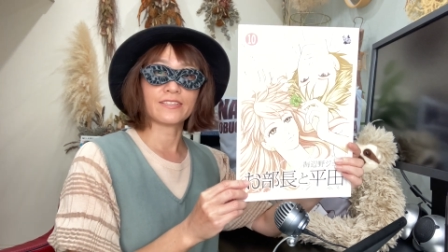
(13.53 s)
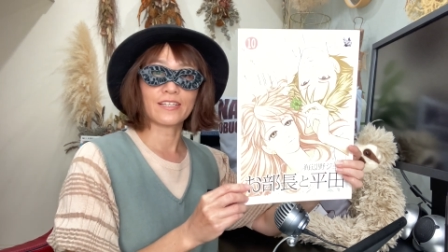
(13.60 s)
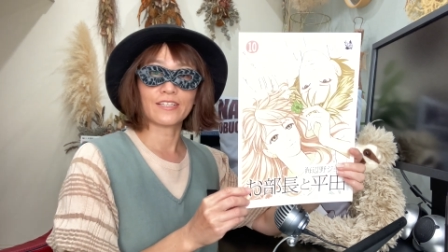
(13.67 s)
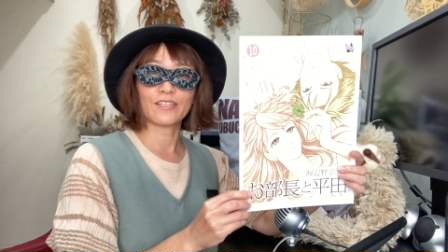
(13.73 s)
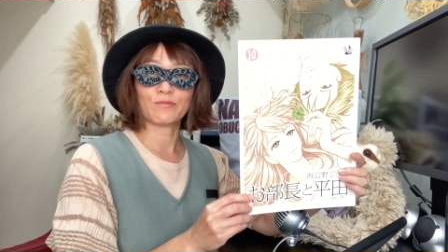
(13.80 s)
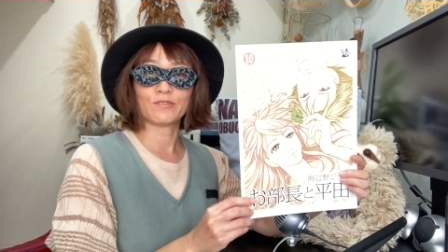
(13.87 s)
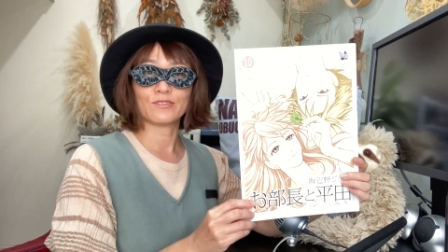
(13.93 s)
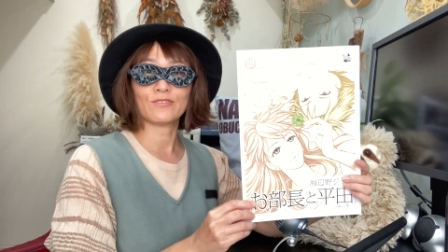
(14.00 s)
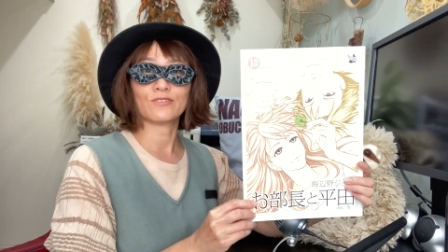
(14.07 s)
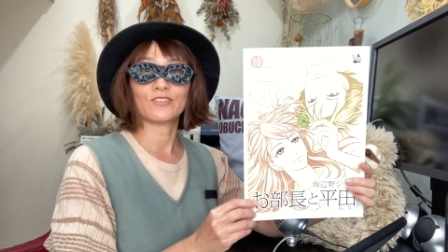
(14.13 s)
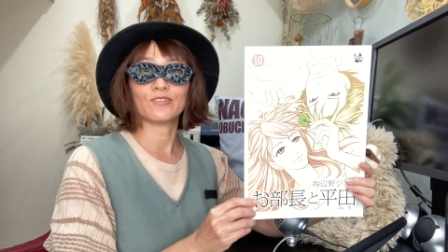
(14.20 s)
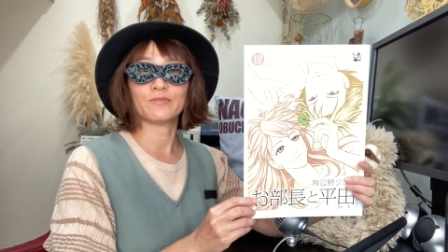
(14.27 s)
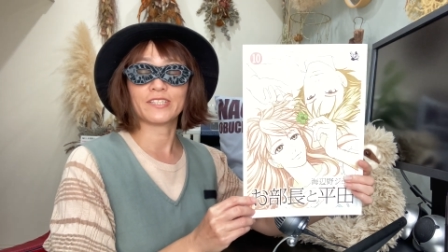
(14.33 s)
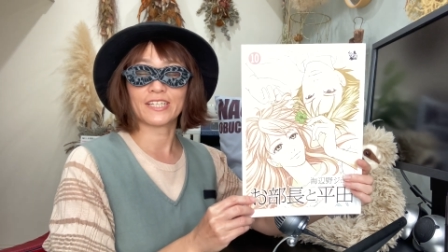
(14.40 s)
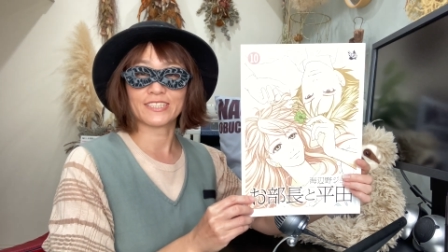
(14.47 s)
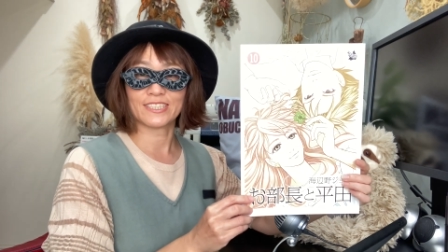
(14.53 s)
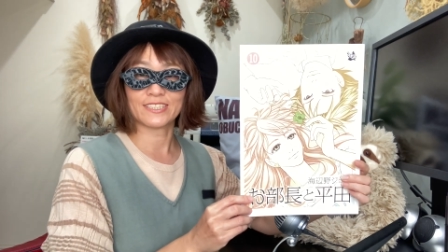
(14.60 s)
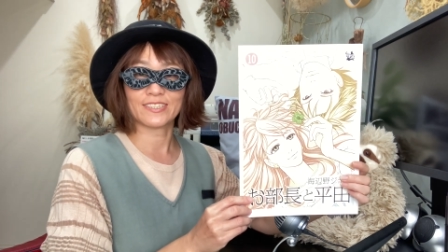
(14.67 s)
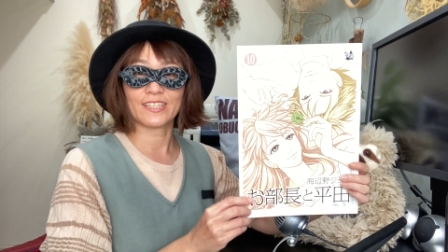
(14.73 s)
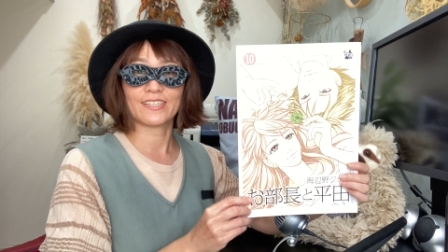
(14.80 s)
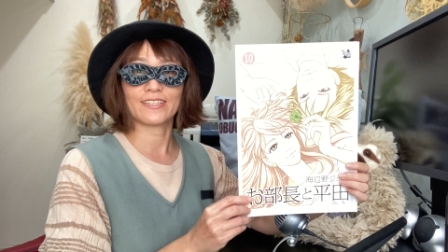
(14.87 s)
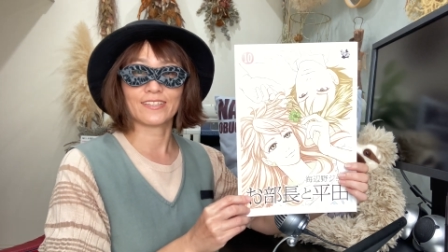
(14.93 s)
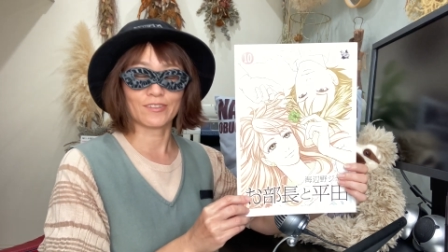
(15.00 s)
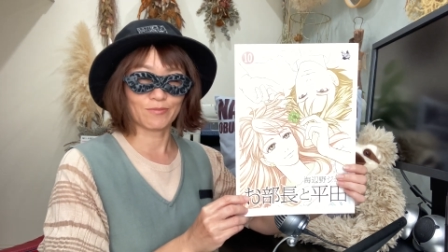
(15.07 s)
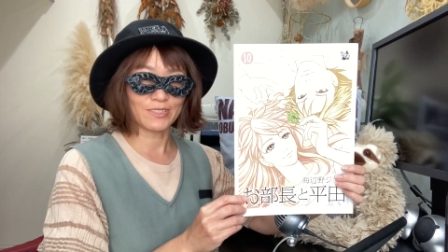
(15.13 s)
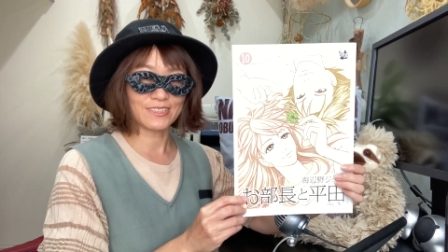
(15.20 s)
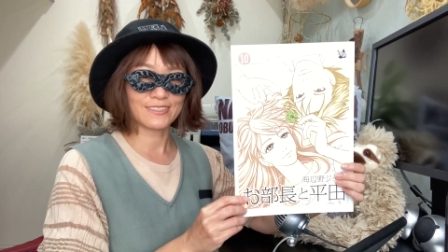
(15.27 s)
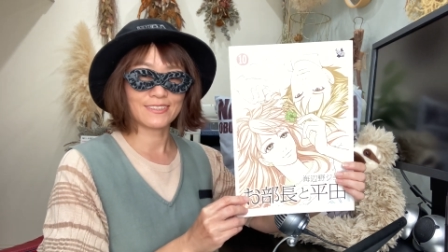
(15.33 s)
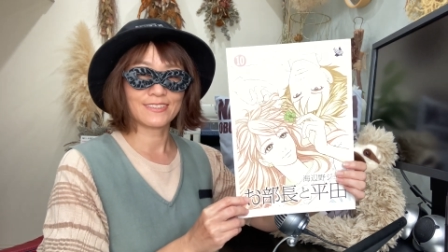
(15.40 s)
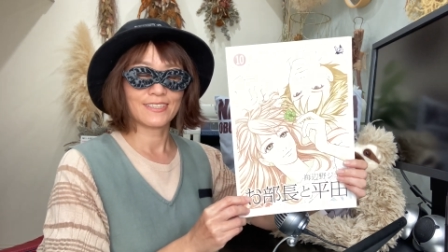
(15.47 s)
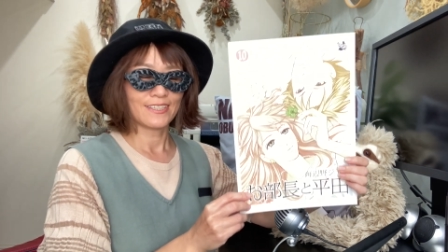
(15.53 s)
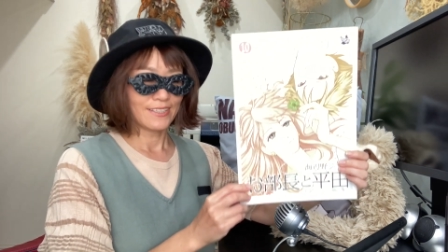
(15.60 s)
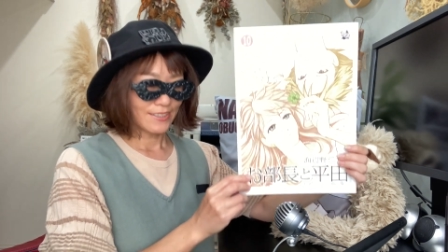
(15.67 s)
たレビューを読み上げさせていただきます